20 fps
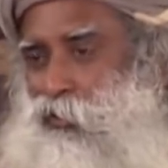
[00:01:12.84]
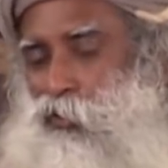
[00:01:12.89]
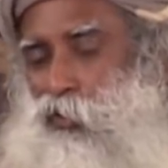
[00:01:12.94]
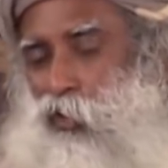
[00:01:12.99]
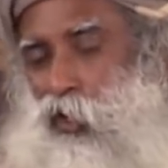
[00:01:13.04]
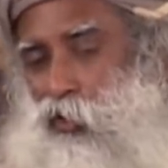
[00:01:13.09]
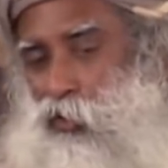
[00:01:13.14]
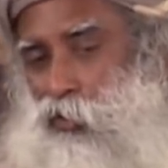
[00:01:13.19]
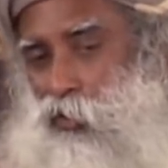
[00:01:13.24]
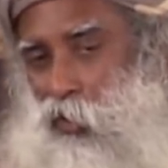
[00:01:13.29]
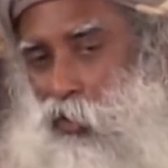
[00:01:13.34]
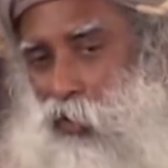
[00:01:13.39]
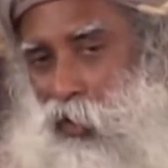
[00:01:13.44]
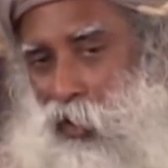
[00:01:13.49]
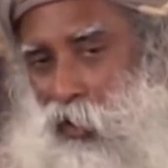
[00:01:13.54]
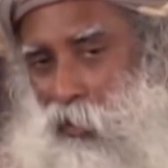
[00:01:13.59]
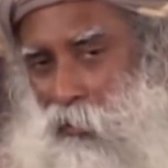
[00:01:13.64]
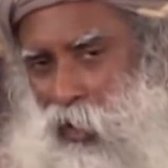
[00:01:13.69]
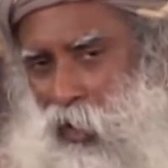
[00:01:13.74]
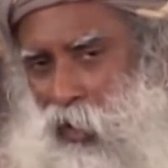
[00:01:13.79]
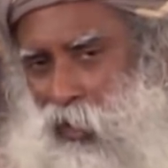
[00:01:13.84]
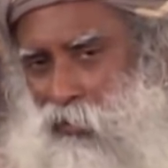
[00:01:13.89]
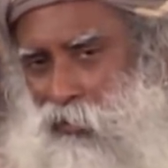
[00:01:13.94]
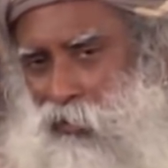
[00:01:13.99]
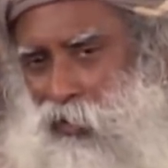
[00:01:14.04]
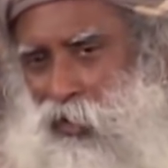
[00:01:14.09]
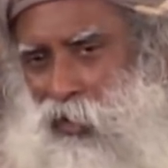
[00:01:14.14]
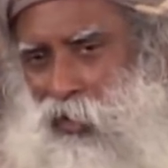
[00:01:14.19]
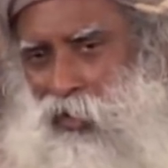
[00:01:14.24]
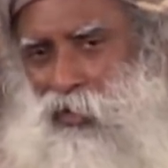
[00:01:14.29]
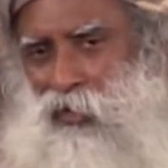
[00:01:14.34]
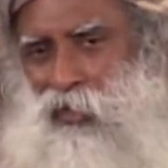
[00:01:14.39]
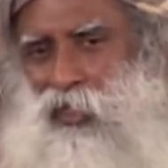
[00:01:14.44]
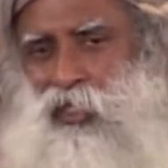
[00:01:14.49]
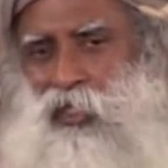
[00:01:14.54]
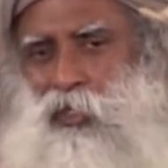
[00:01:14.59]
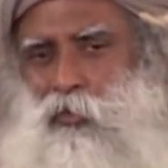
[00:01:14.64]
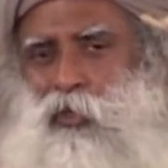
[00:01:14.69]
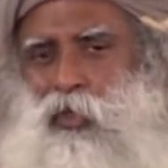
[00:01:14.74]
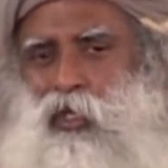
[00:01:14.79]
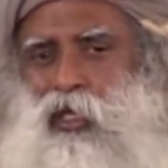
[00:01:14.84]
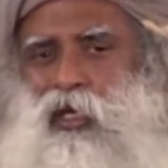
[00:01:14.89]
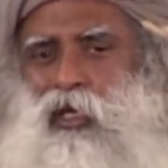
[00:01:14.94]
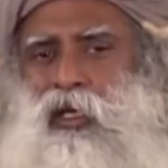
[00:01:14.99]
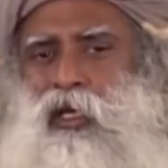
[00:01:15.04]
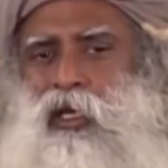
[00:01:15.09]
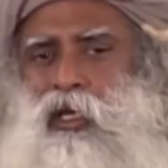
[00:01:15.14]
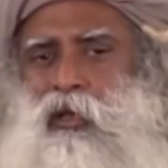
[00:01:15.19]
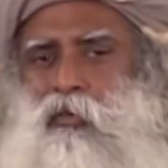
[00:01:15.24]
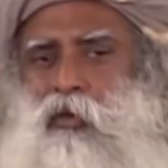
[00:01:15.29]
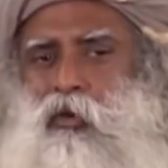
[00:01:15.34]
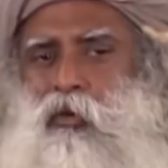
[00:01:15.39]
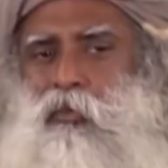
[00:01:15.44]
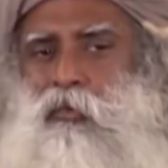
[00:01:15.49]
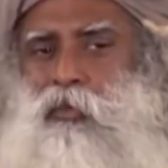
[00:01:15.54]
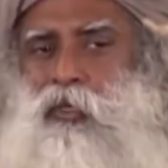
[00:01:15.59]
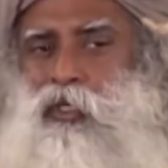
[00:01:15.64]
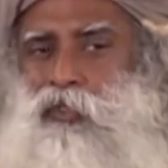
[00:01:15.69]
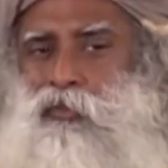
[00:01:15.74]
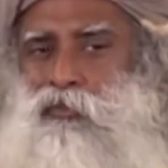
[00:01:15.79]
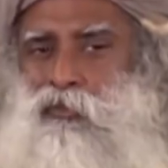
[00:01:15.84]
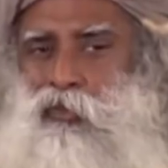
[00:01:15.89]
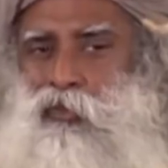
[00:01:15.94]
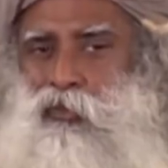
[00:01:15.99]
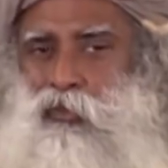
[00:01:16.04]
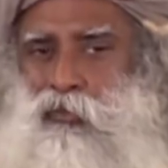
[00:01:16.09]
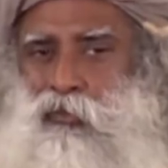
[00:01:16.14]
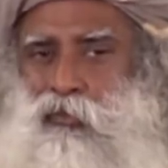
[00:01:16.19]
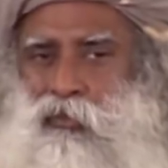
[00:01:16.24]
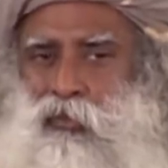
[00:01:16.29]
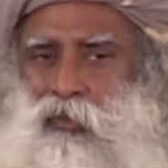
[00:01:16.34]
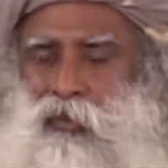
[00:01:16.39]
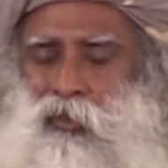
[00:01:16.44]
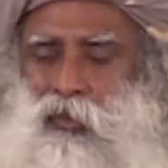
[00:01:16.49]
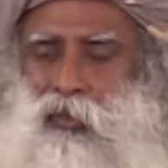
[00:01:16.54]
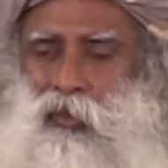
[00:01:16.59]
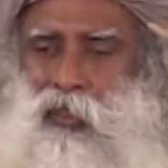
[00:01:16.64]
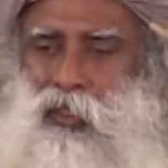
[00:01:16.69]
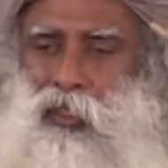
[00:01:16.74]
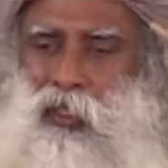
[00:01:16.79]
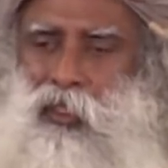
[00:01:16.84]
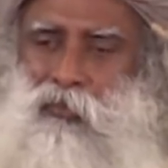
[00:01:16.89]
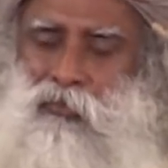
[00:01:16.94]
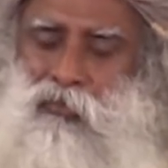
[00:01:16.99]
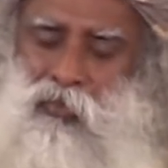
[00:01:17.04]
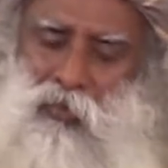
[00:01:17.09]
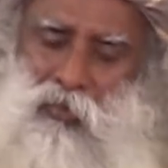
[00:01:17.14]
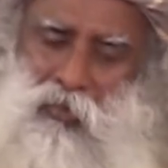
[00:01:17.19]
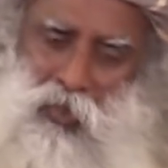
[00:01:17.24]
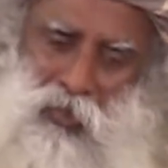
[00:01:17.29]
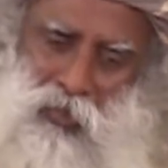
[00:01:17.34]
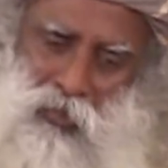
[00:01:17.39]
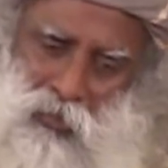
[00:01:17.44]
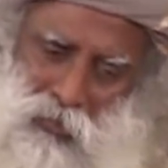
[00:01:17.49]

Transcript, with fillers: или как стать более умиротворенным. Если вы